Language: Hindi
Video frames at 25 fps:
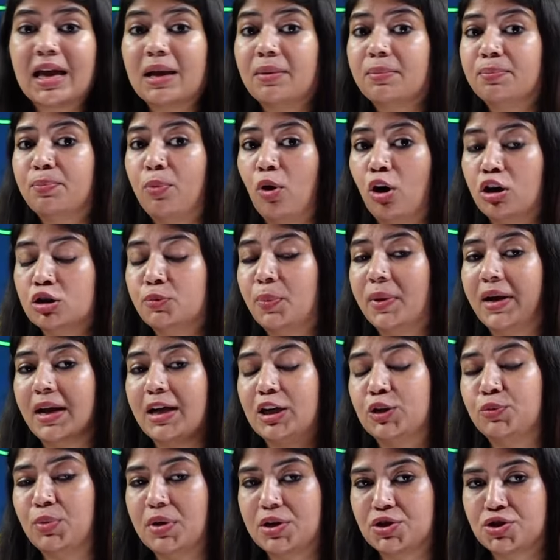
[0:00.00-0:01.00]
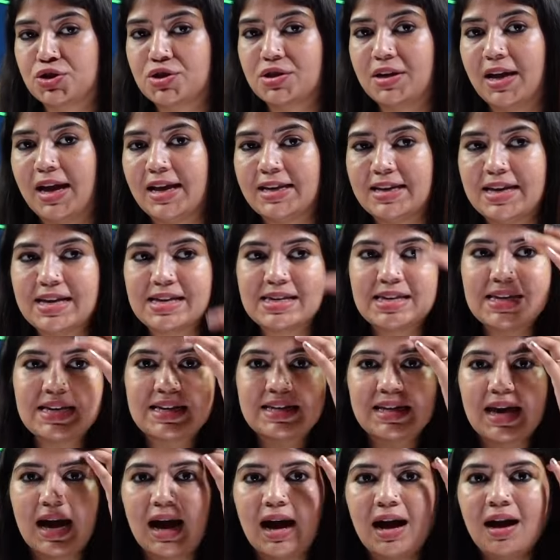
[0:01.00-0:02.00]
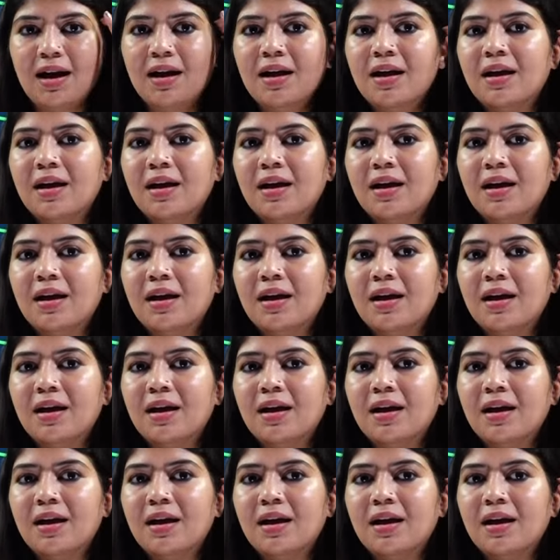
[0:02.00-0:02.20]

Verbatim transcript: एक बहुत बड़ा क्वेश्चन है ये कि क्या